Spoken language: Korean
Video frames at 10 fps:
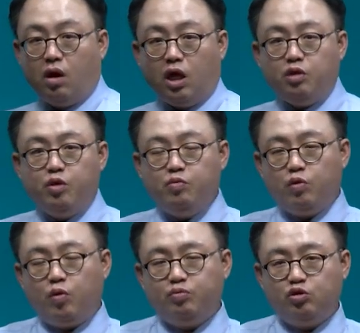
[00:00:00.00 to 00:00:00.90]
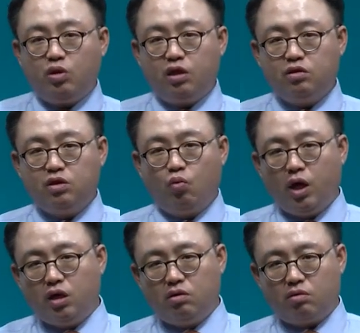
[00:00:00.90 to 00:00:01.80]
아니 몇 명 뽑지도 않는데
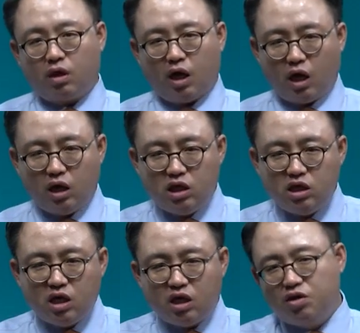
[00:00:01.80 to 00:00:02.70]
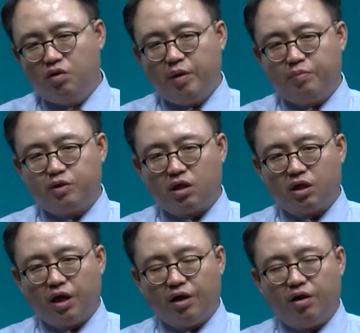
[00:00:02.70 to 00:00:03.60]
왜 이렇게 이게 기업의
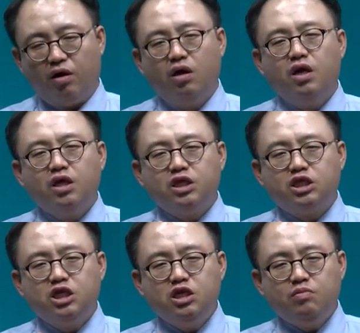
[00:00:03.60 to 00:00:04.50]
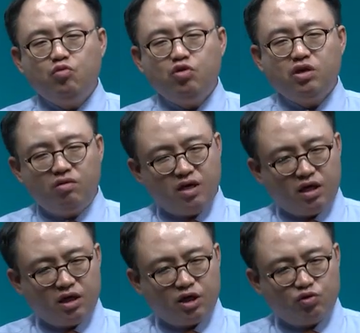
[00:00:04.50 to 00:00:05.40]
입장이에요. 직무
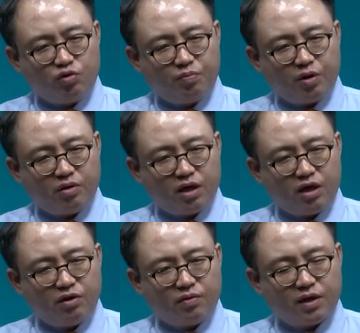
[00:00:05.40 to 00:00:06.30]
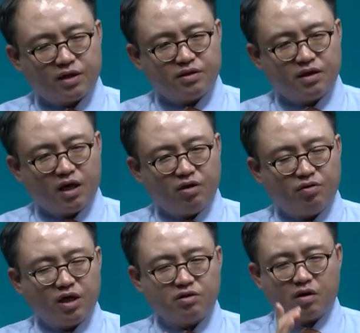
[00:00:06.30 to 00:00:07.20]
역량을 기준으로 평가하려고 하는데
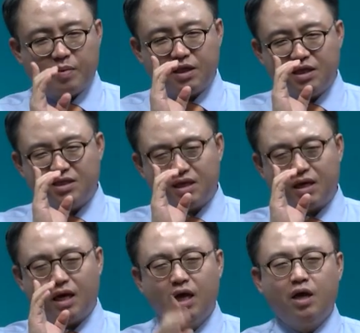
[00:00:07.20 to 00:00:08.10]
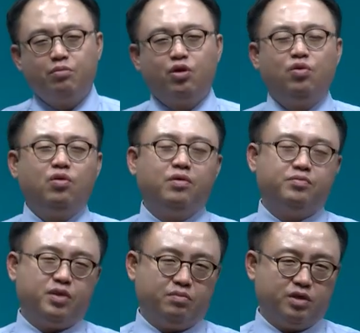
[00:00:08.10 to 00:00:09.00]
여기에 적합한 인재가 별로
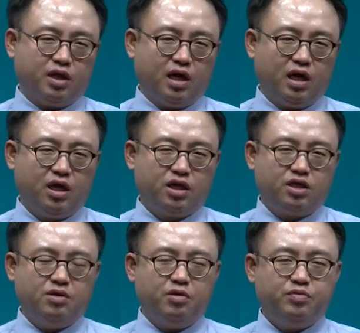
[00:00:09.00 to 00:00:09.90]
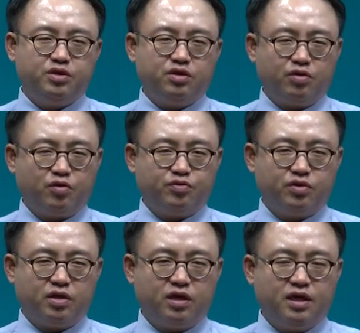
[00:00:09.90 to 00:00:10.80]
없답니다. 기업은
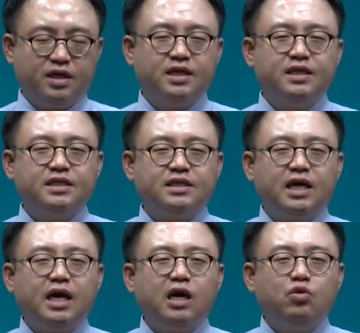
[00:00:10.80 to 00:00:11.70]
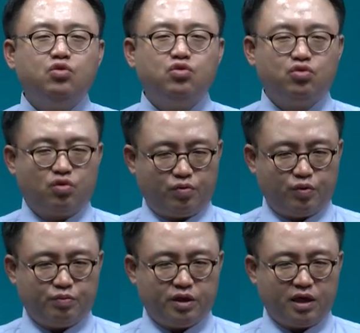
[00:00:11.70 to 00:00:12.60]
여러분들을 차가운 눈으로
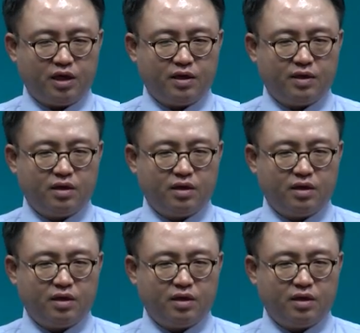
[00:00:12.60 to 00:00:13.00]
봅니다.